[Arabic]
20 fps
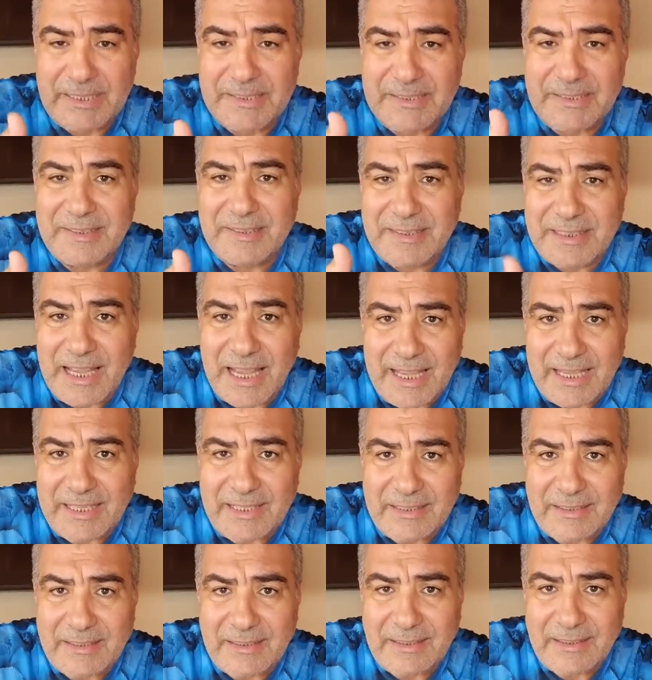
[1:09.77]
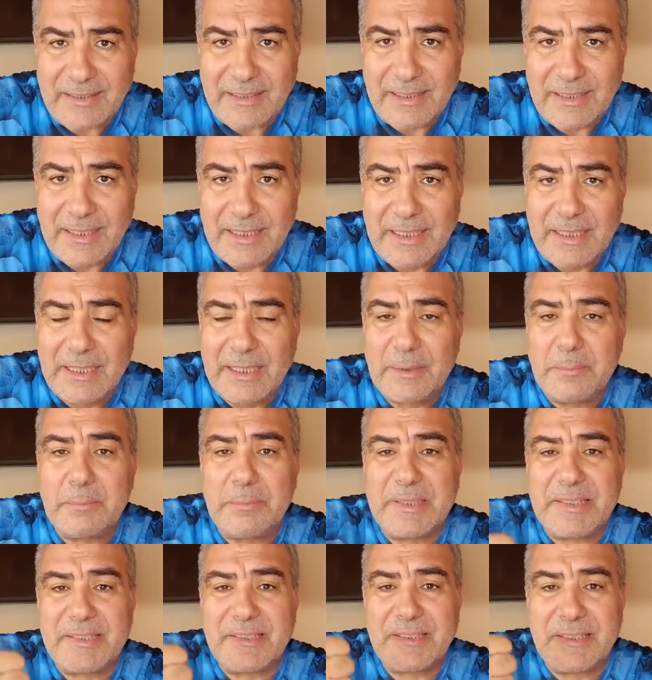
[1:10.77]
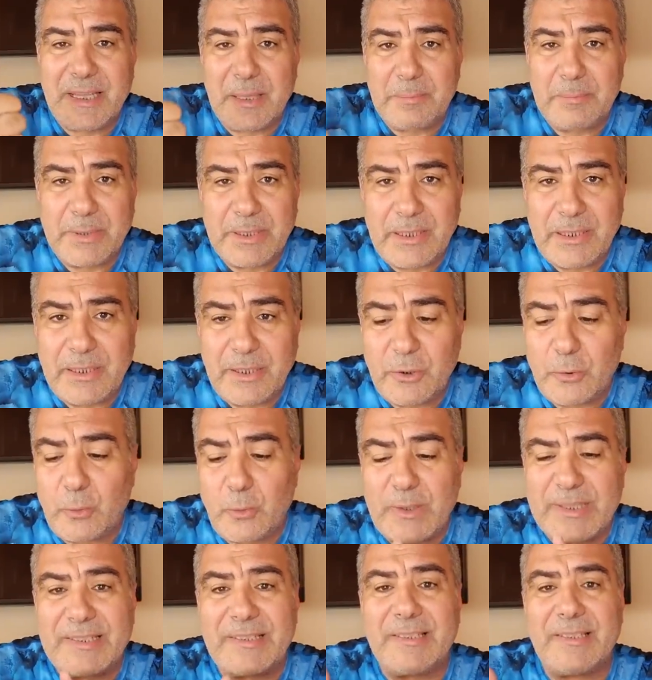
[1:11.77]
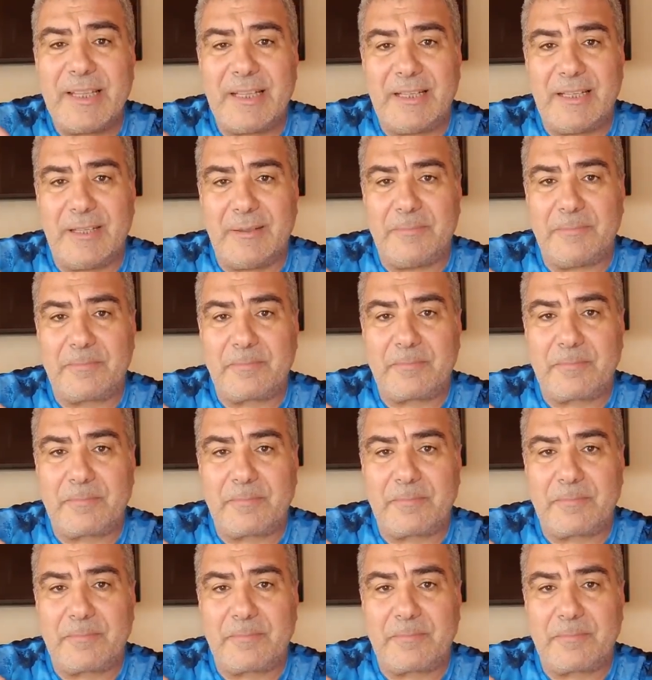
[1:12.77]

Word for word: استعن بالصبر والصلاه